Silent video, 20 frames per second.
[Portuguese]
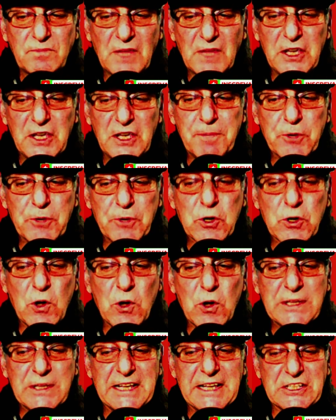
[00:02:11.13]
e, por
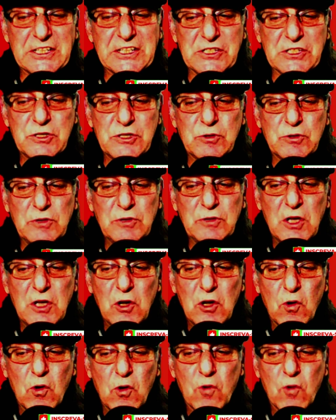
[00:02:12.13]
conta disso,
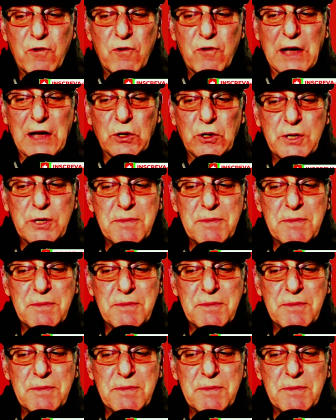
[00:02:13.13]
o valor